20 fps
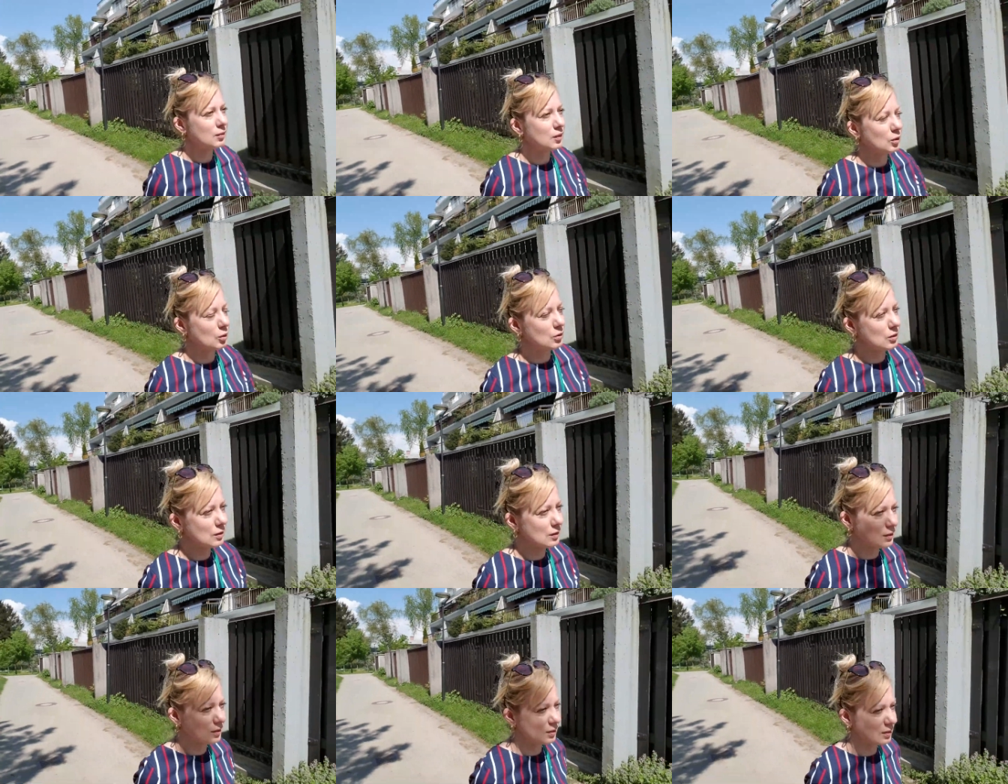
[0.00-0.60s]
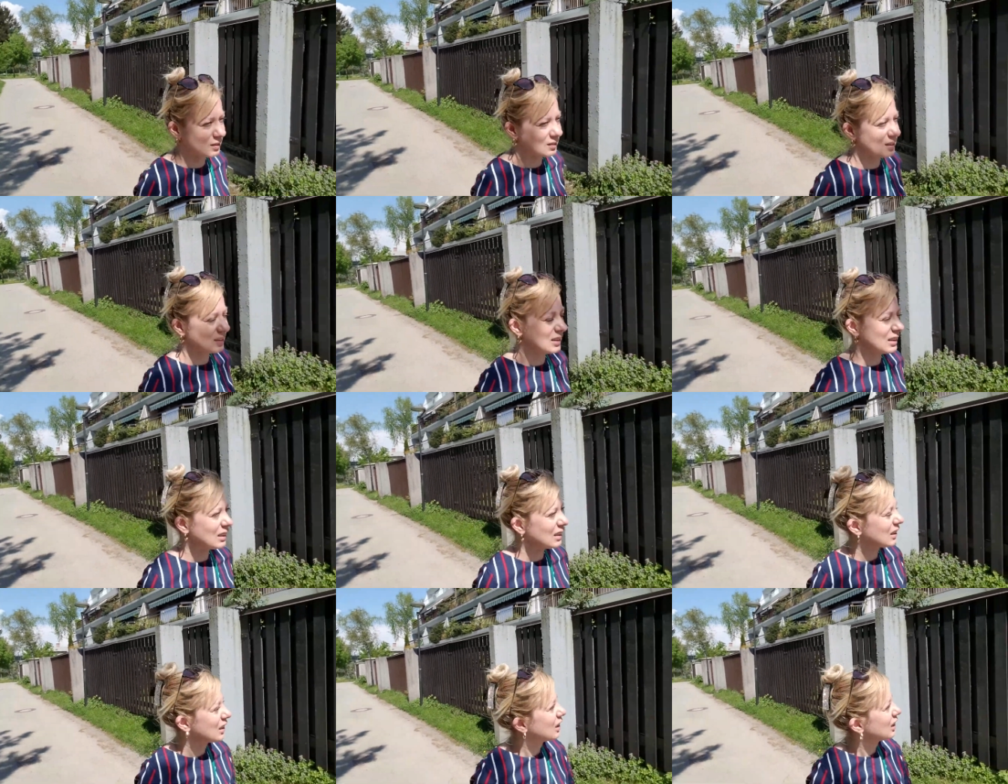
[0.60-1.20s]
То есть
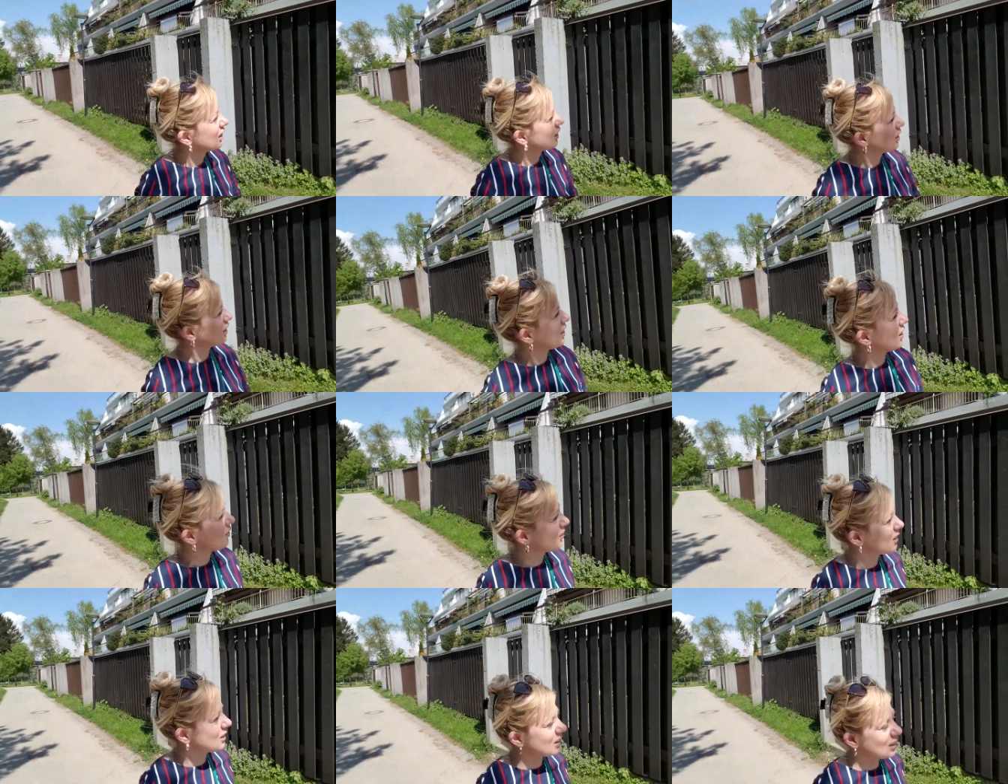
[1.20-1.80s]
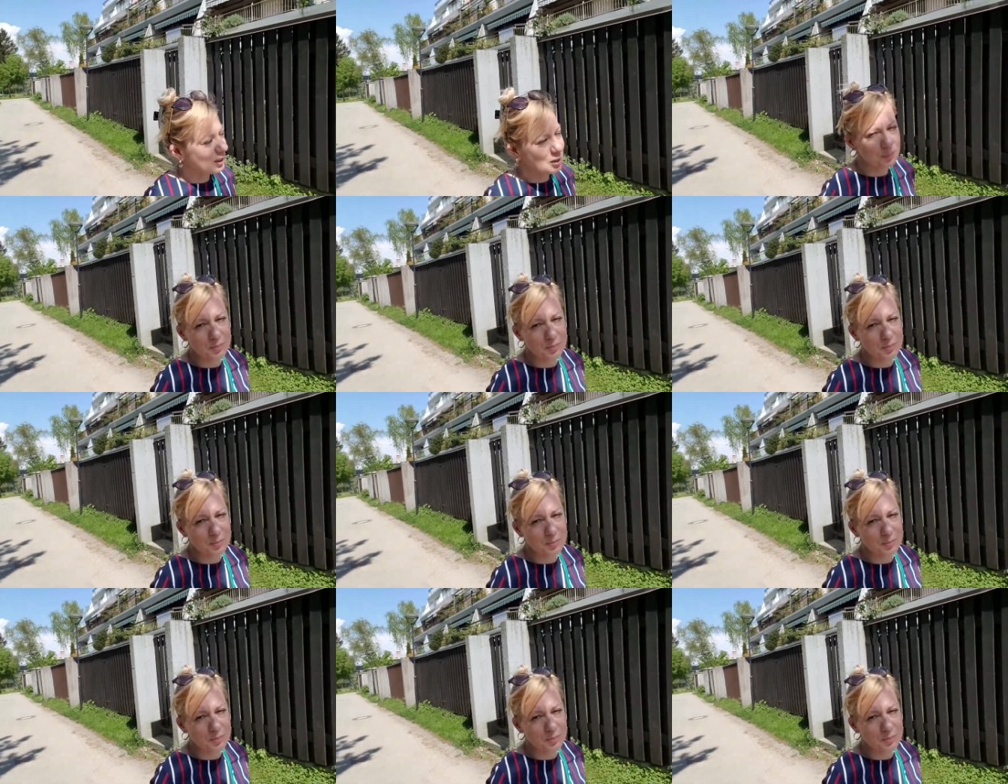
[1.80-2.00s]
наверное,